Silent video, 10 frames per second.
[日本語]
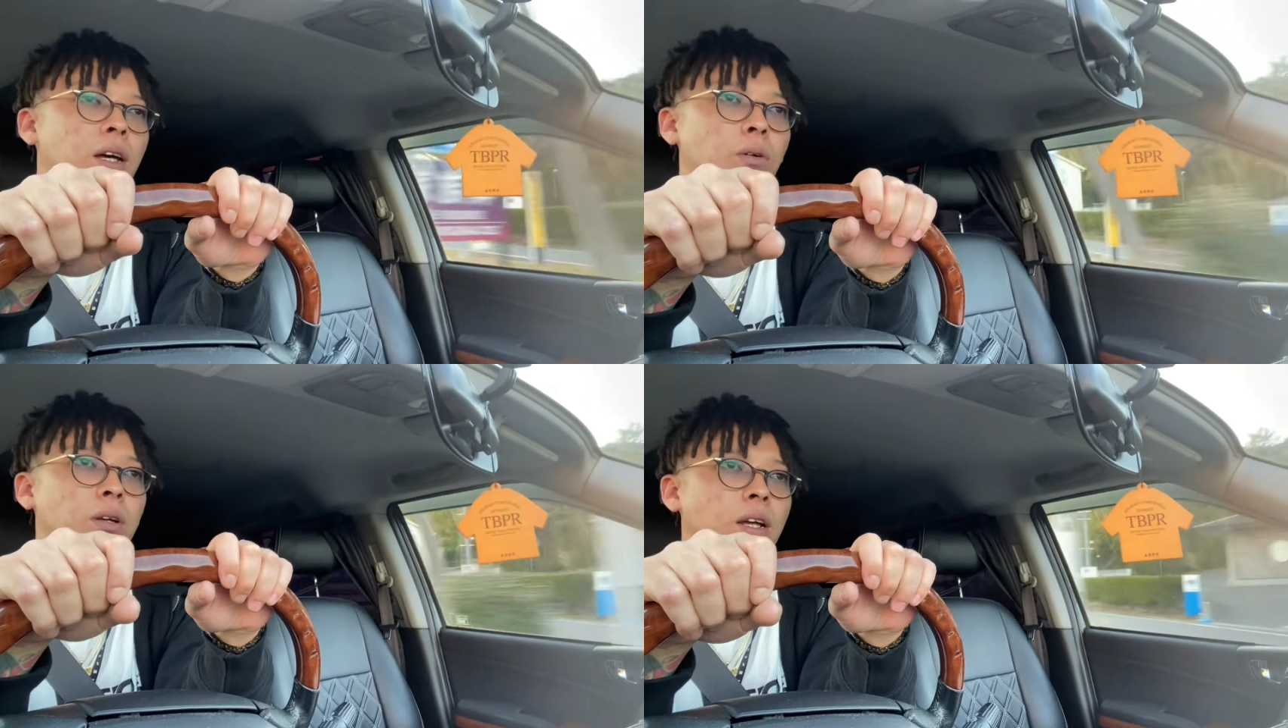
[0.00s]

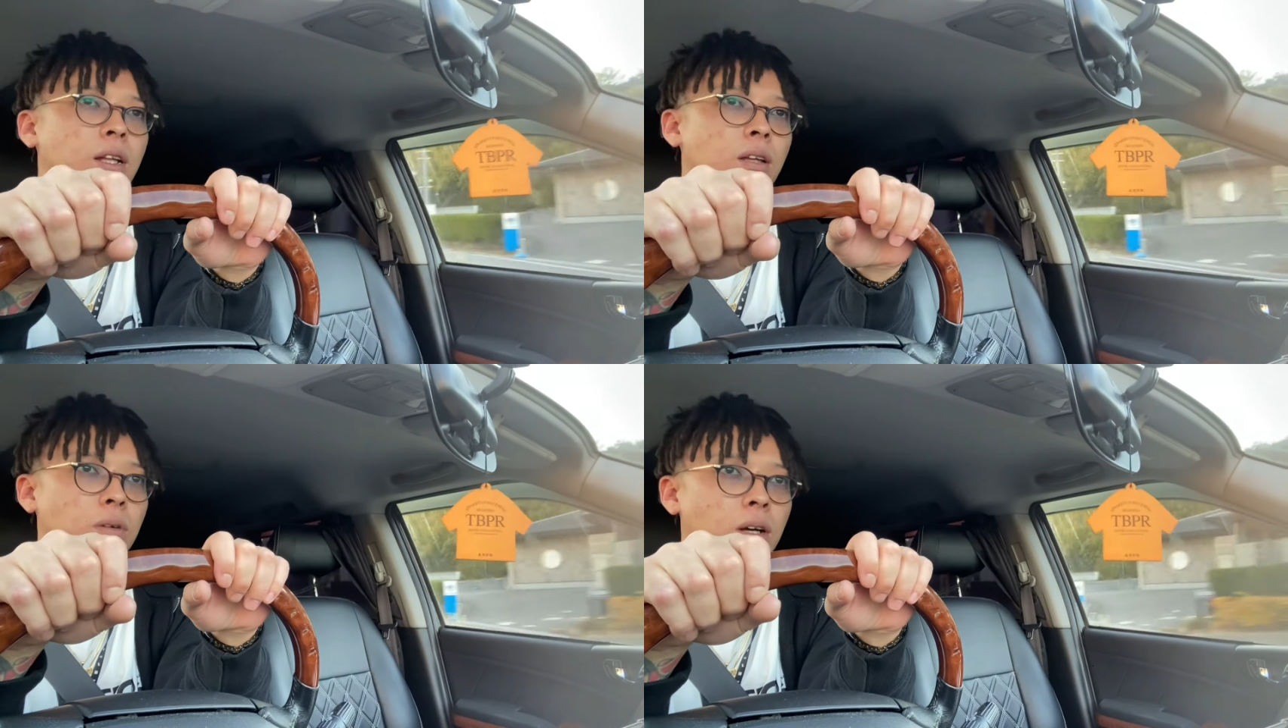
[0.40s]
置いたり
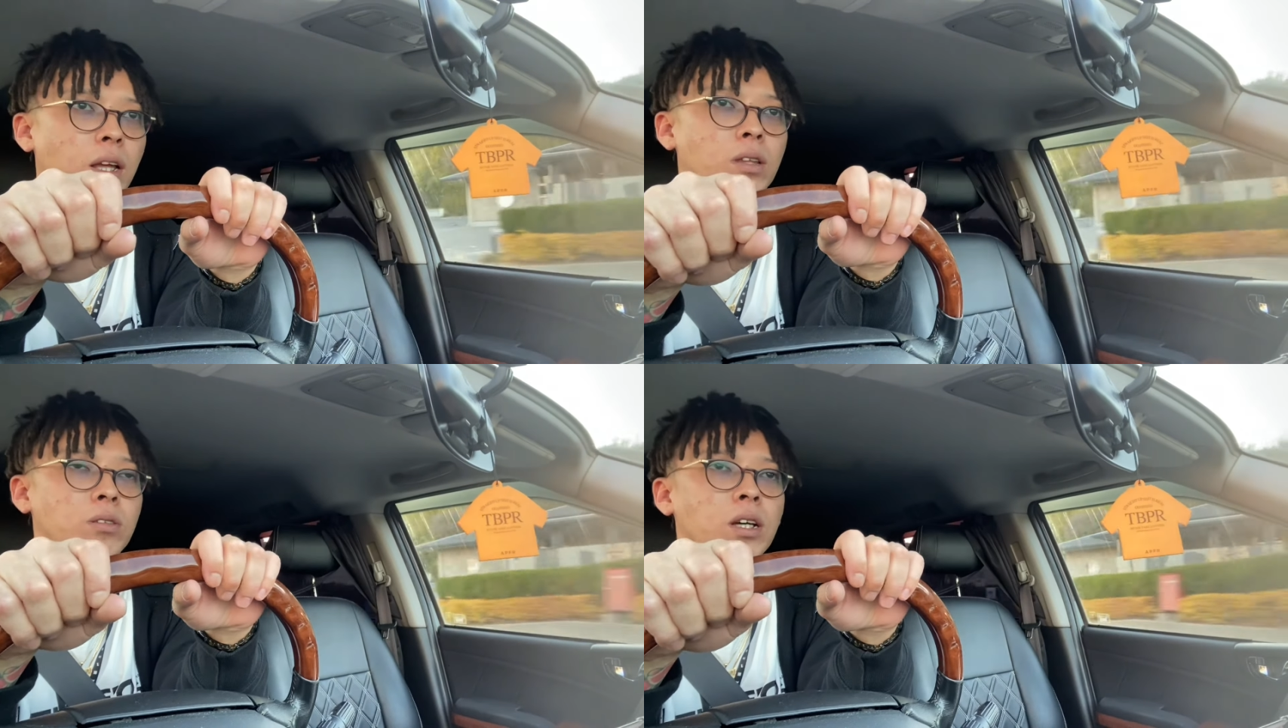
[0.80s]
だとか、
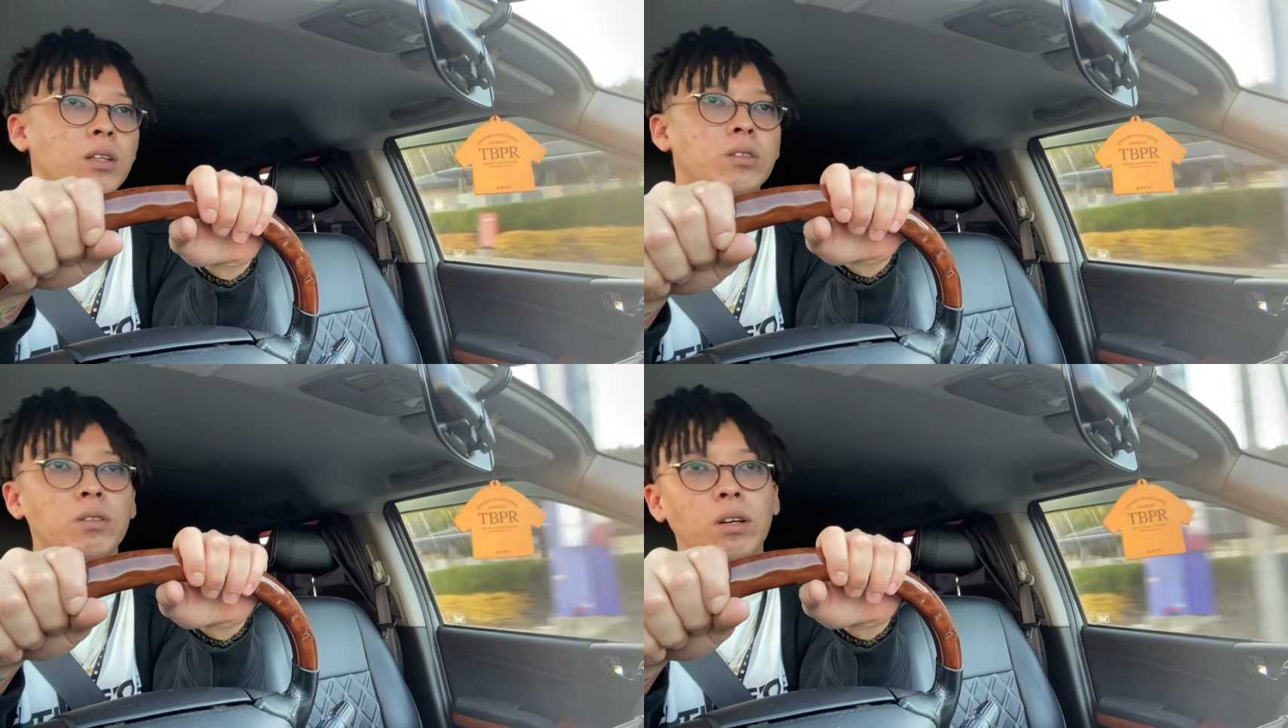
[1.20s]

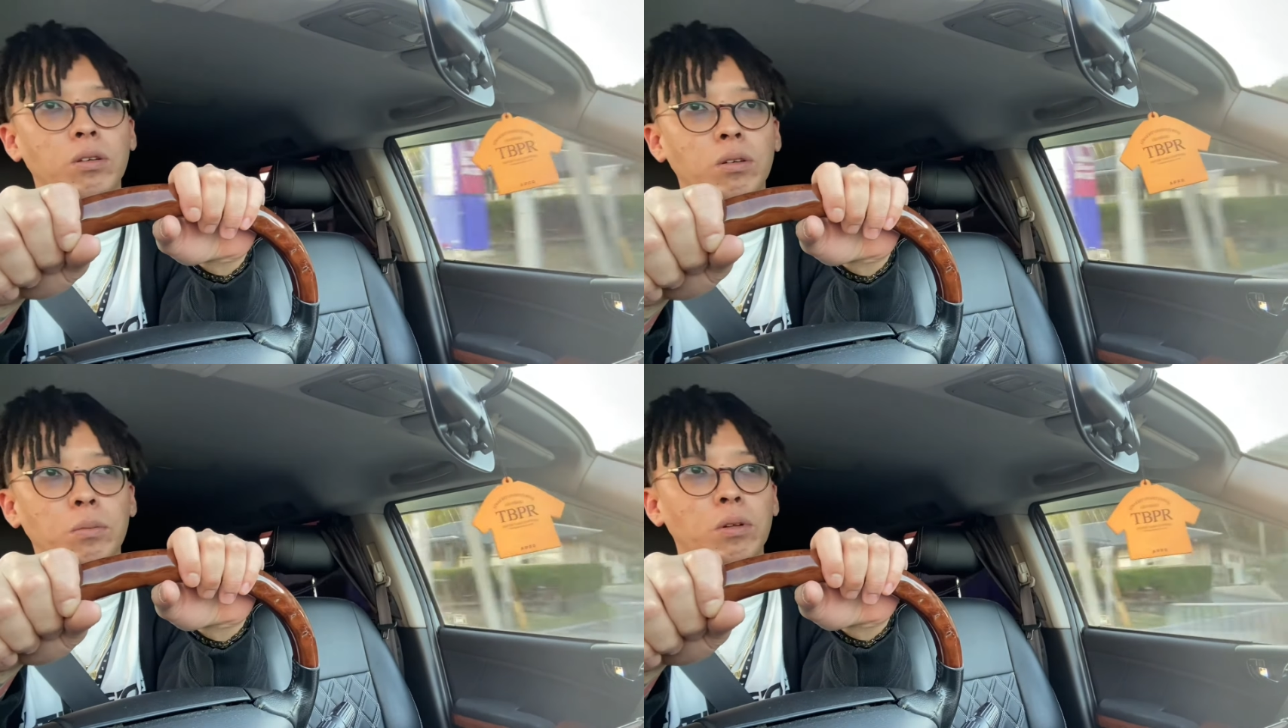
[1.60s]
ネットサイドストア
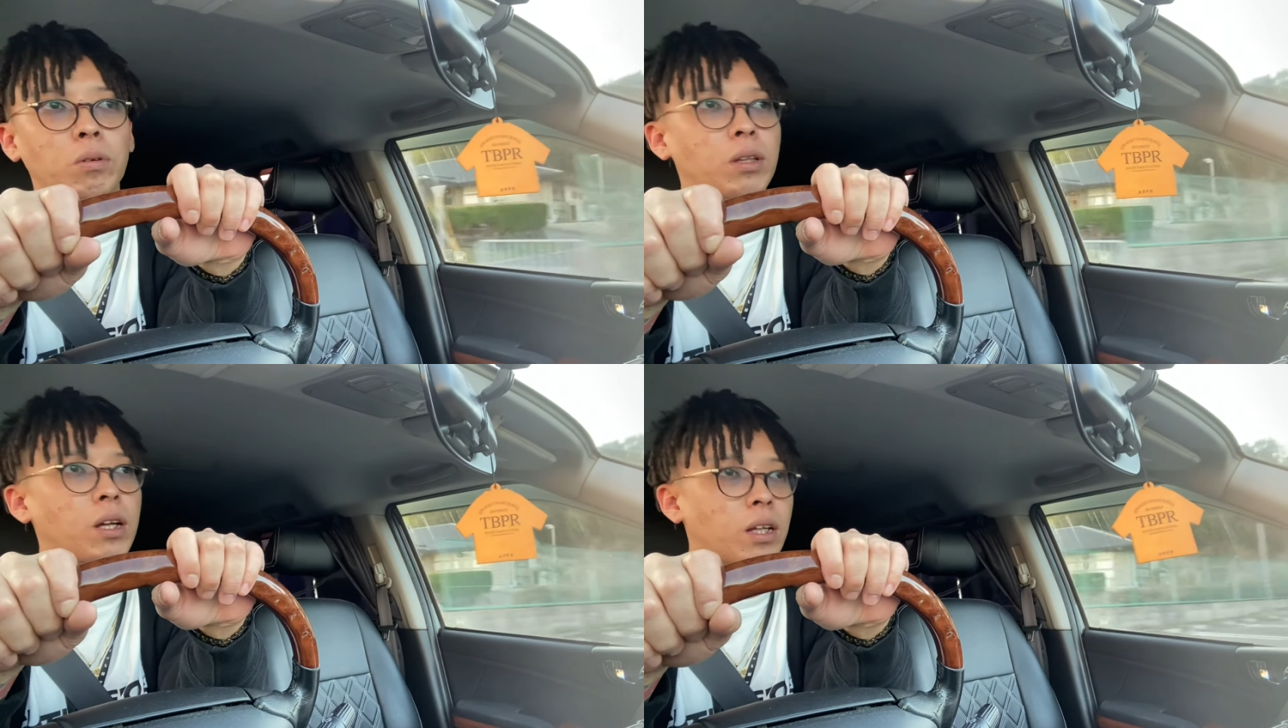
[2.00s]
のもの置いた